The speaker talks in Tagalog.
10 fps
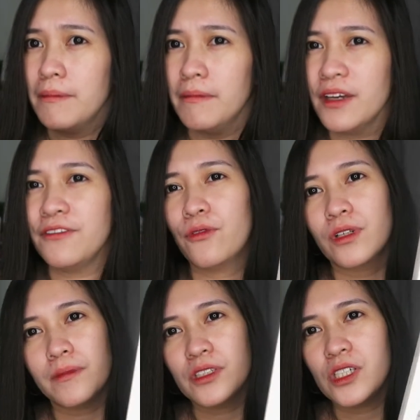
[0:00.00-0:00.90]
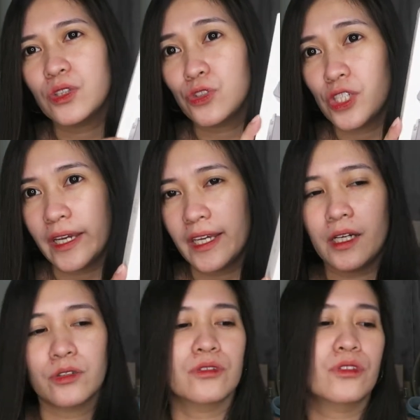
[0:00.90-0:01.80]
may phone naman siya to check it
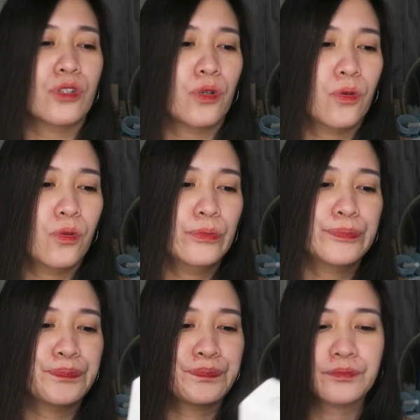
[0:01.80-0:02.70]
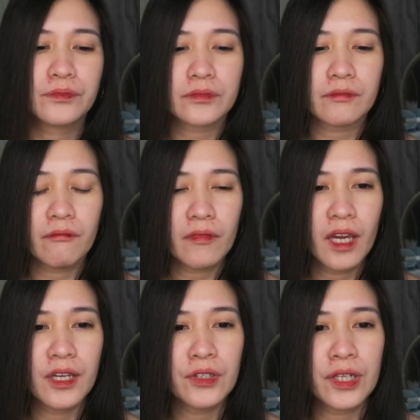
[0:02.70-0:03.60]
out. So,
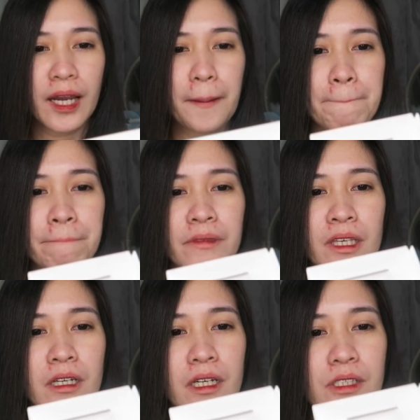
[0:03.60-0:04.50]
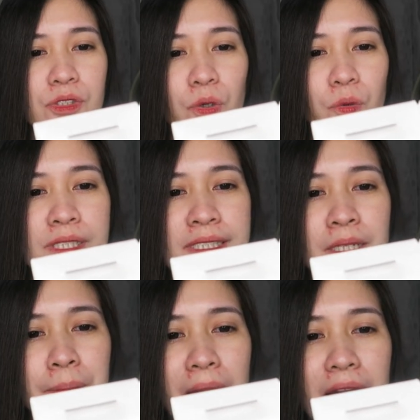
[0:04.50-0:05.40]
ayun na nga. So, what's in
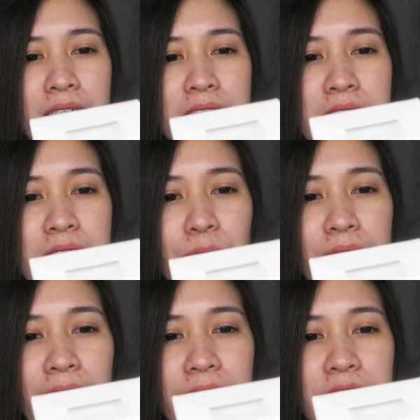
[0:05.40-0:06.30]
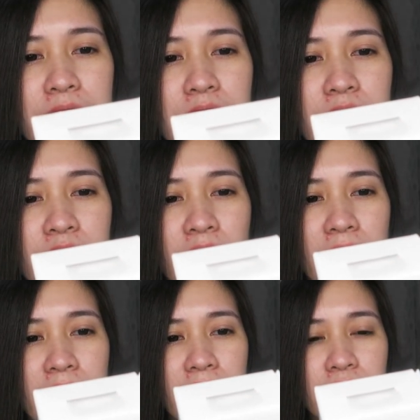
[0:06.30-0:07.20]
the box? We have the
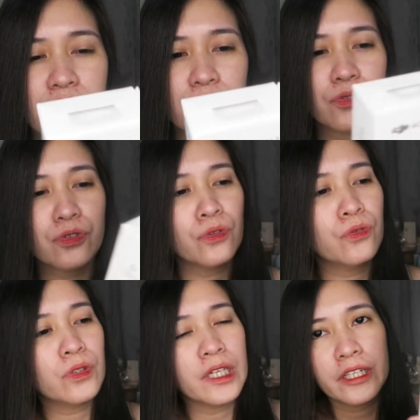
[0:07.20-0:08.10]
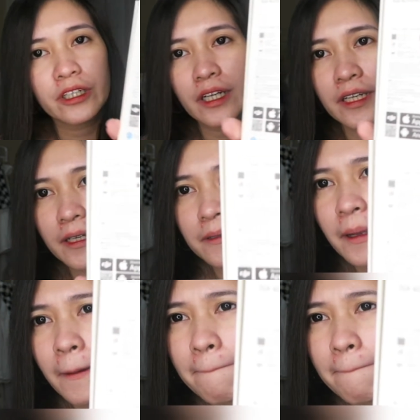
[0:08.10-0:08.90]
DJI Action 2 here. Ayan.